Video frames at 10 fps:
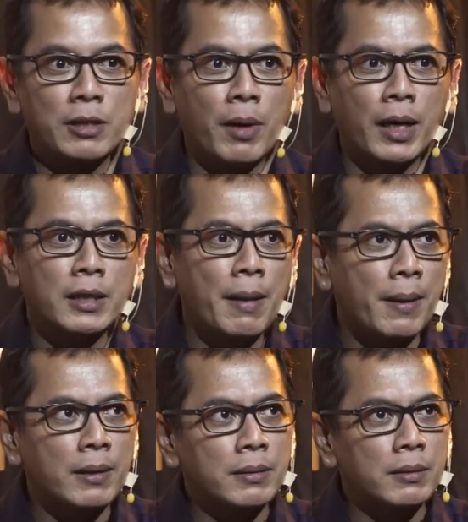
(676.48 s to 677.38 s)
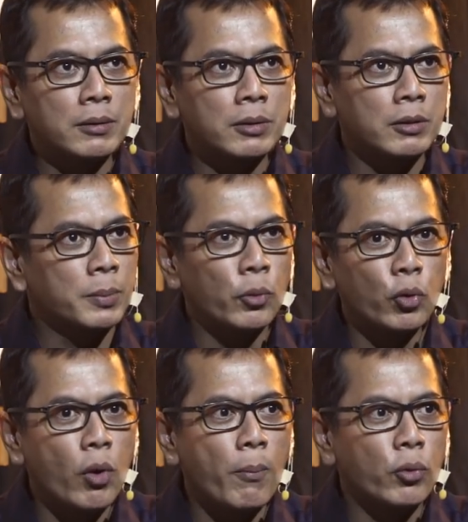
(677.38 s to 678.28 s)
lain sebagainya. Zaman
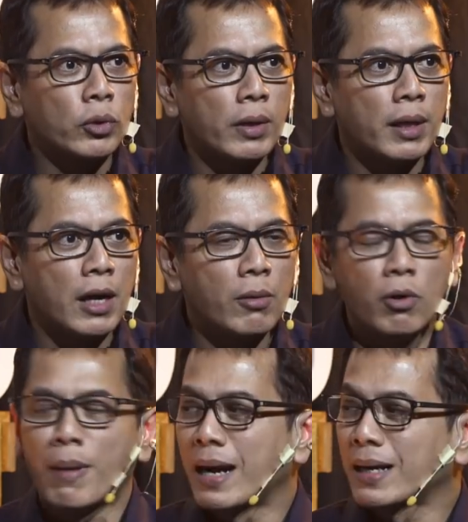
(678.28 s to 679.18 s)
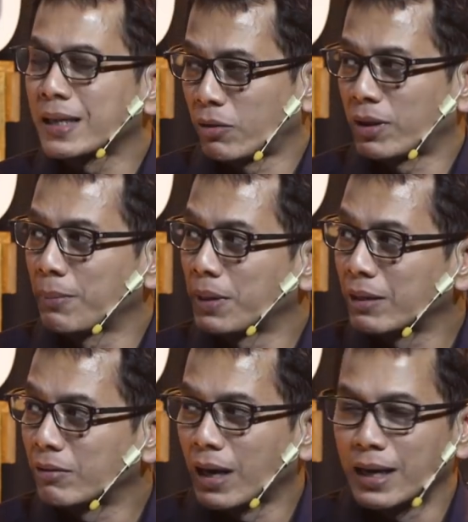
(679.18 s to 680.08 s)
10-20 tahun yang lalu belum ada restoran kayak
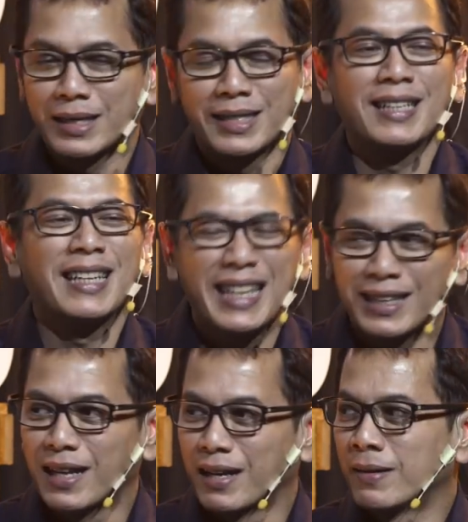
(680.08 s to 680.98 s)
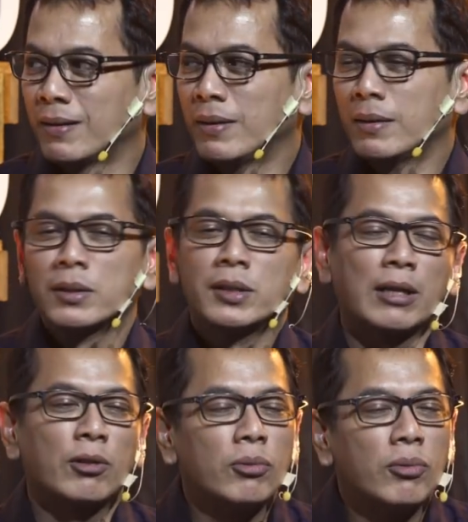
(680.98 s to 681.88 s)
begitu kan. Yeah. Istilah dikit Satu dua lah.
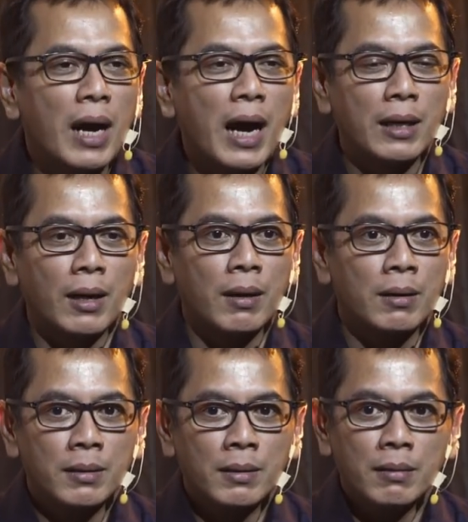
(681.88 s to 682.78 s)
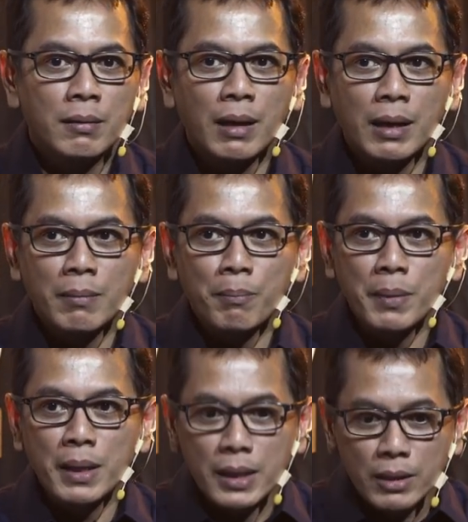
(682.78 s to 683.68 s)
Satu dua ada.
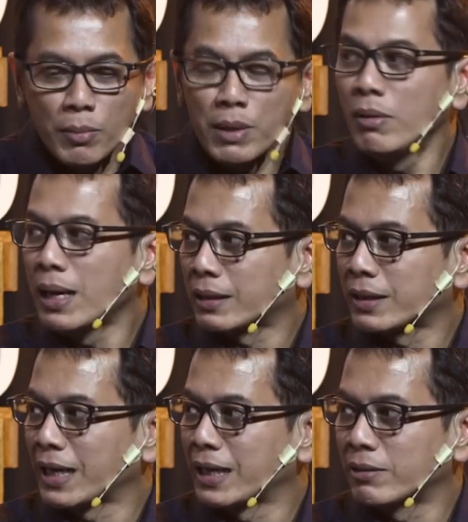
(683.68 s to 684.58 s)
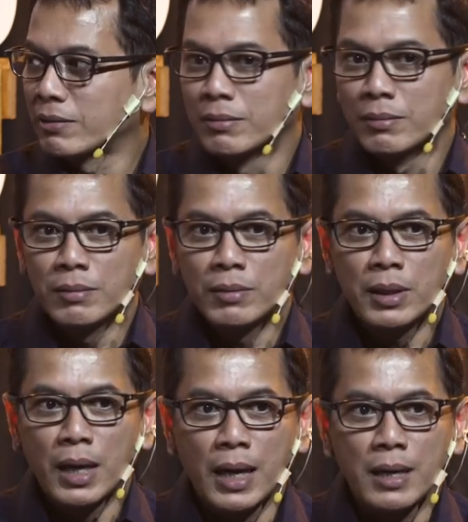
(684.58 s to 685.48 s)
Itu menular tren itu.
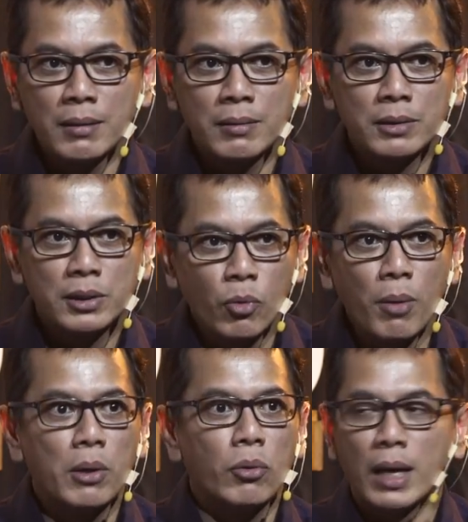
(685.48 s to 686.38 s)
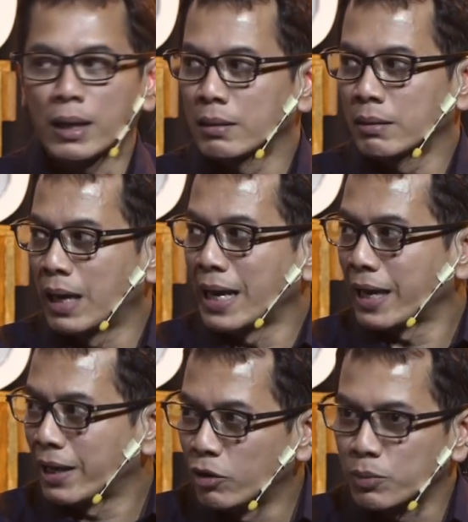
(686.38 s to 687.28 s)
Iya kan? Semua menular gaya
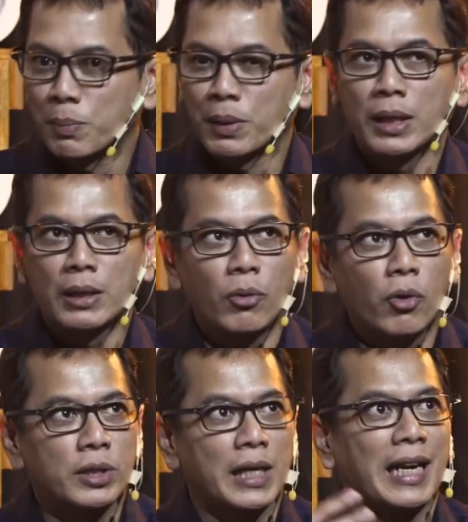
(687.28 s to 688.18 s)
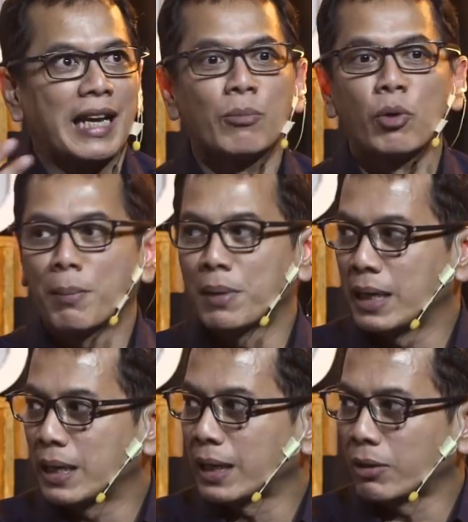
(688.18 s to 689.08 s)
hidup seperti itu. Oh seleranya mulai
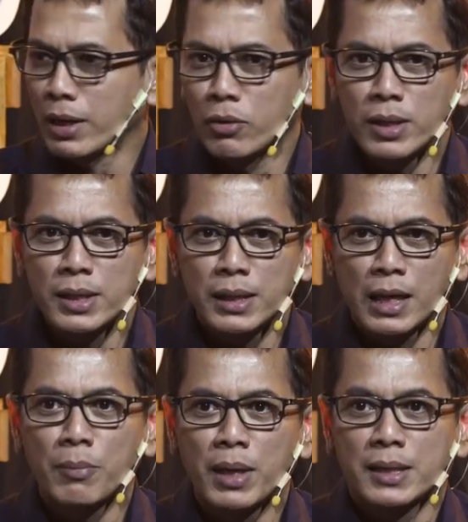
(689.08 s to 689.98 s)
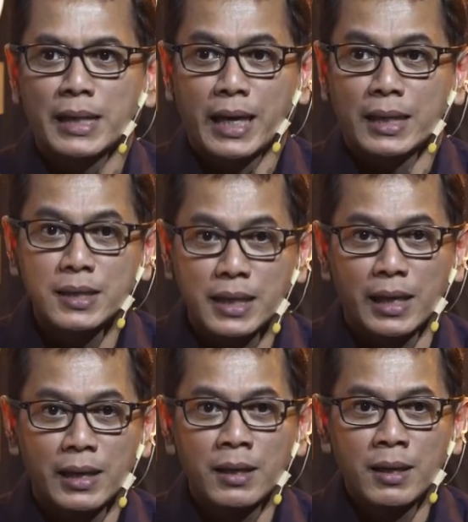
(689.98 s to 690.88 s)
meningkat. Orang Indonesia selera meningkat. Saya
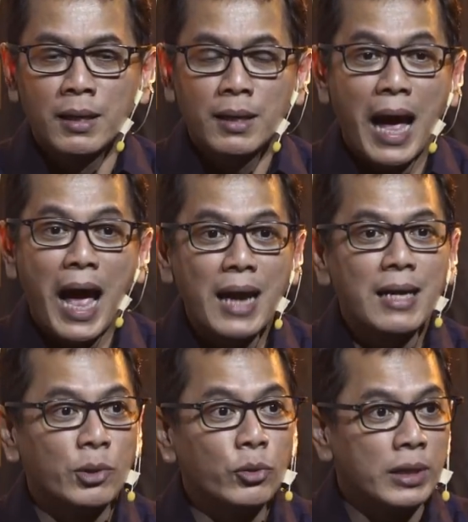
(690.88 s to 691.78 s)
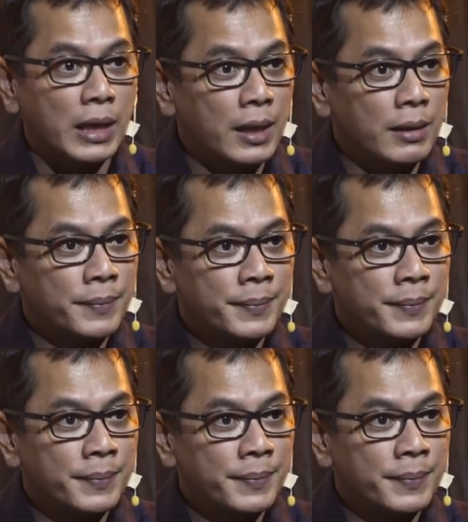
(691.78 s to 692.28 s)
kecil nggak ada sushi.